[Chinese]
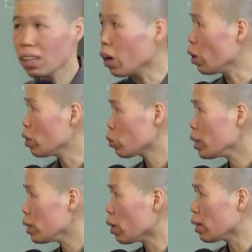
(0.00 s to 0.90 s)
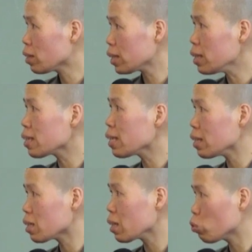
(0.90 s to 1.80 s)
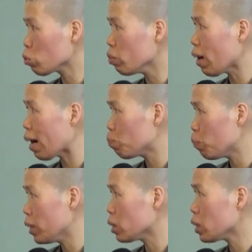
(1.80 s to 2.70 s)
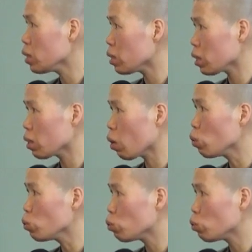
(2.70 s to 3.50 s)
哦，所以呢，亲证一切诸法本性皆空，